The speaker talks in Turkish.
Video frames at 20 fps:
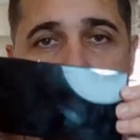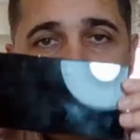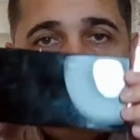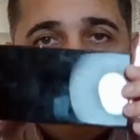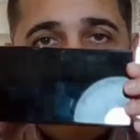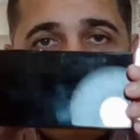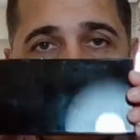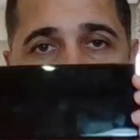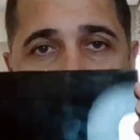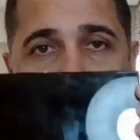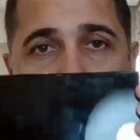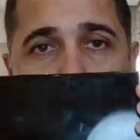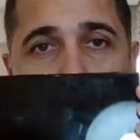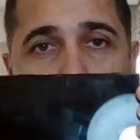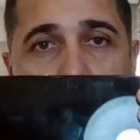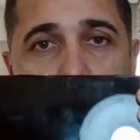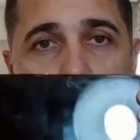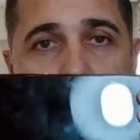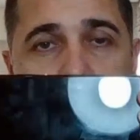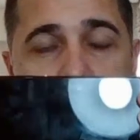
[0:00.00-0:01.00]
size
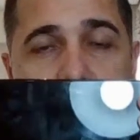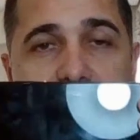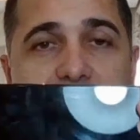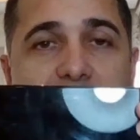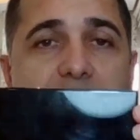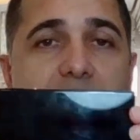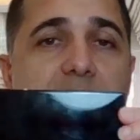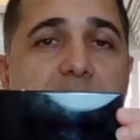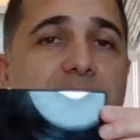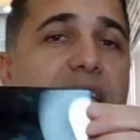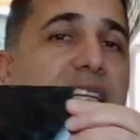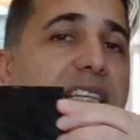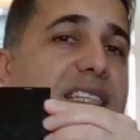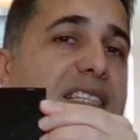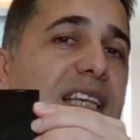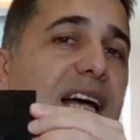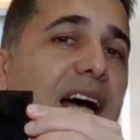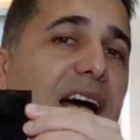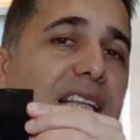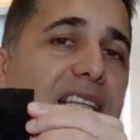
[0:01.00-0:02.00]
çikolata üreticileri
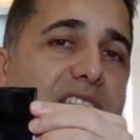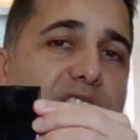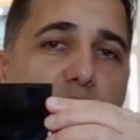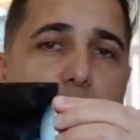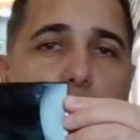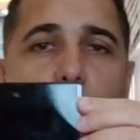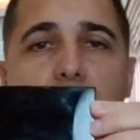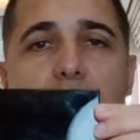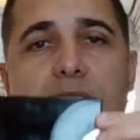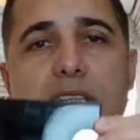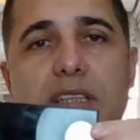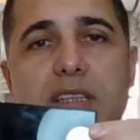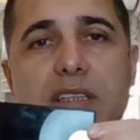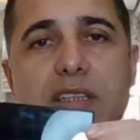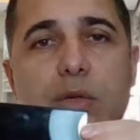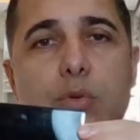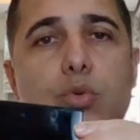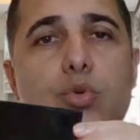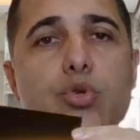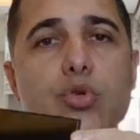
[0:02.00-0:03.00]
sade çikolata
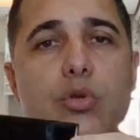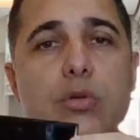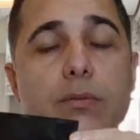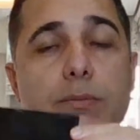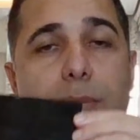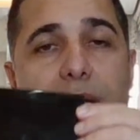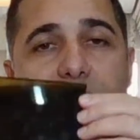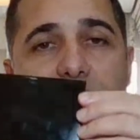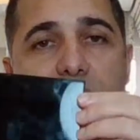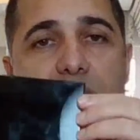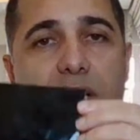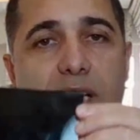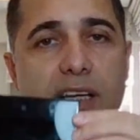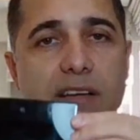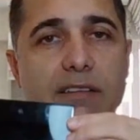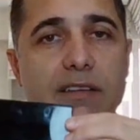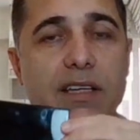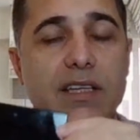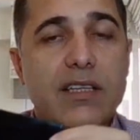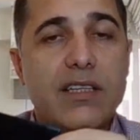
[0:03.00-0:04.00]
diye 3-5
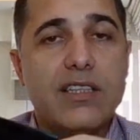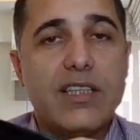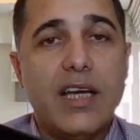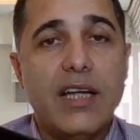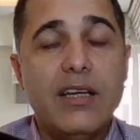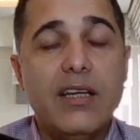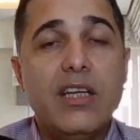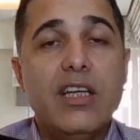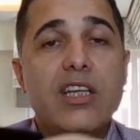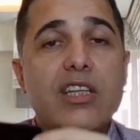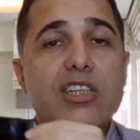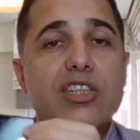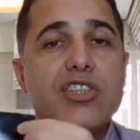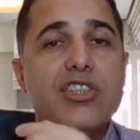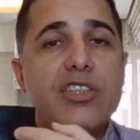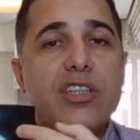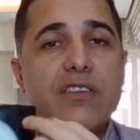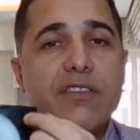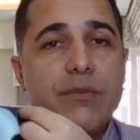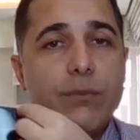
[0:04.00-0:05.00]
liraya verirken
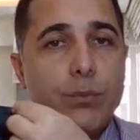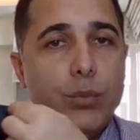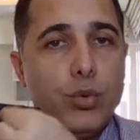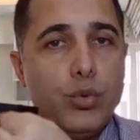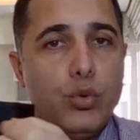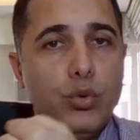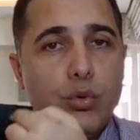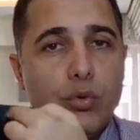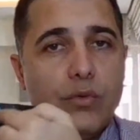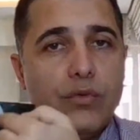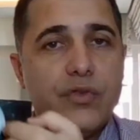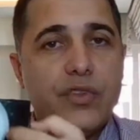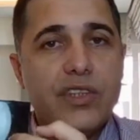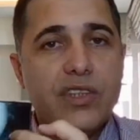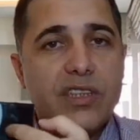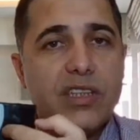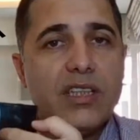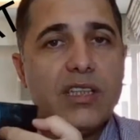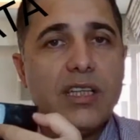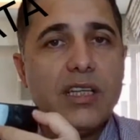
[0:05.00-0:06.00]
içine bütün
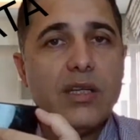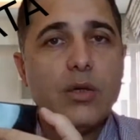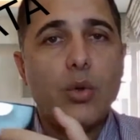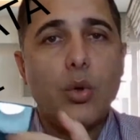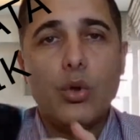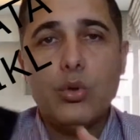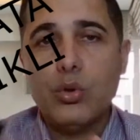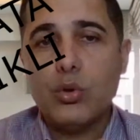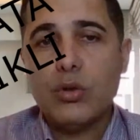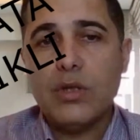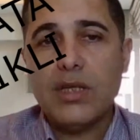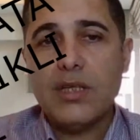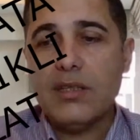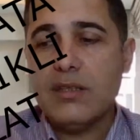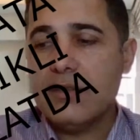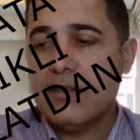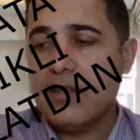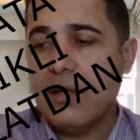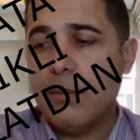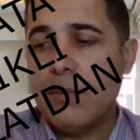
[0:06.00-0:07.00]
fındıkları koydukları
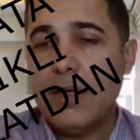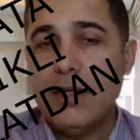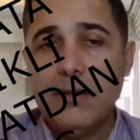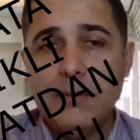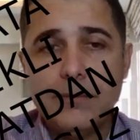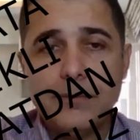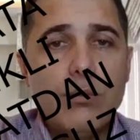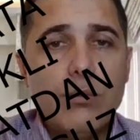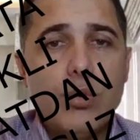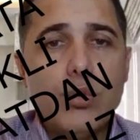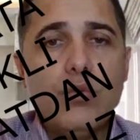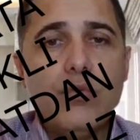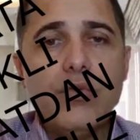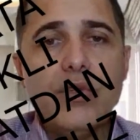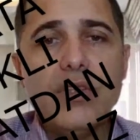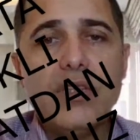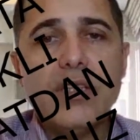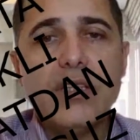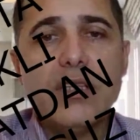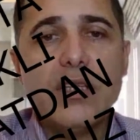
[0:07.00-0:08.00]
zaman, bütün
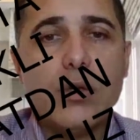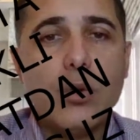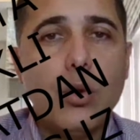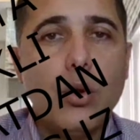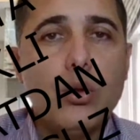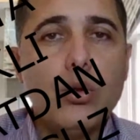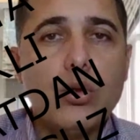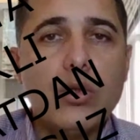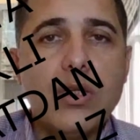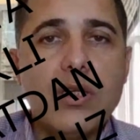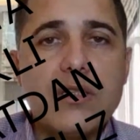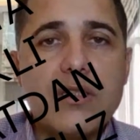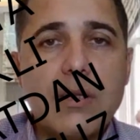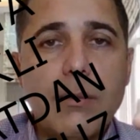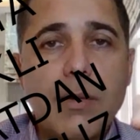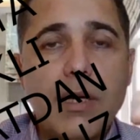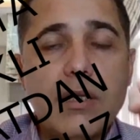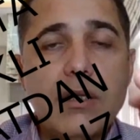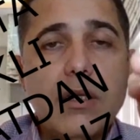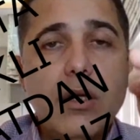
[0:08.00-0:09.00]
fındıkları koydukları
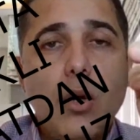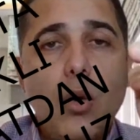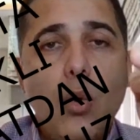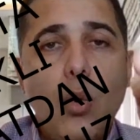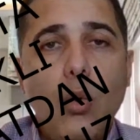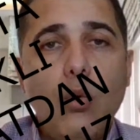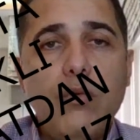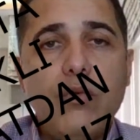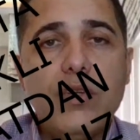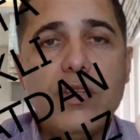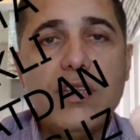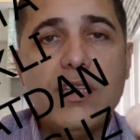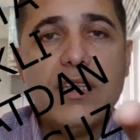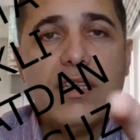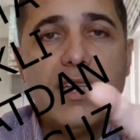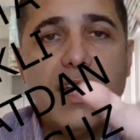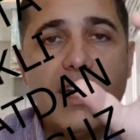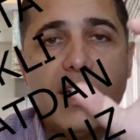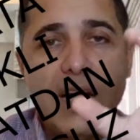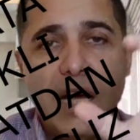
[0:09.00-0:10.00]
zaman o
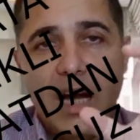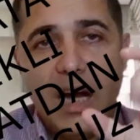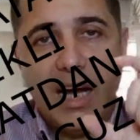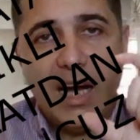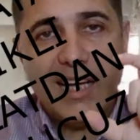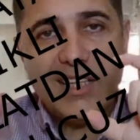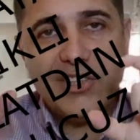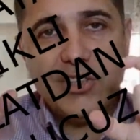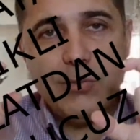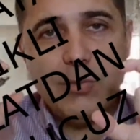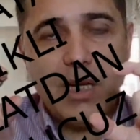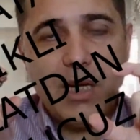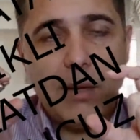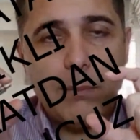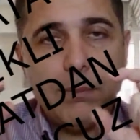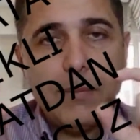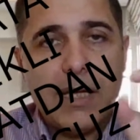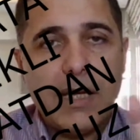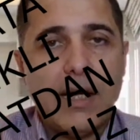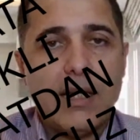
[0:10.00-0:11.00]
fındıklar hacim
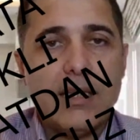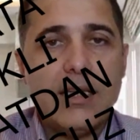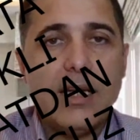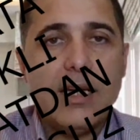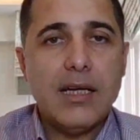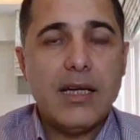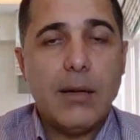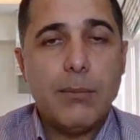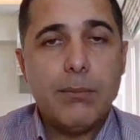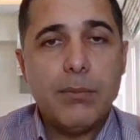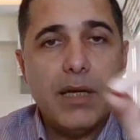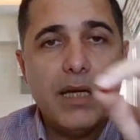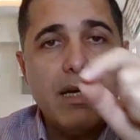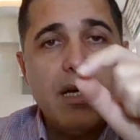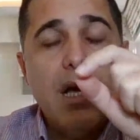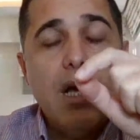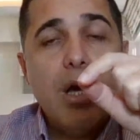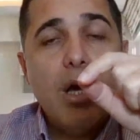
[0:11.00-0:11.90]
kaplar, alan kaplar.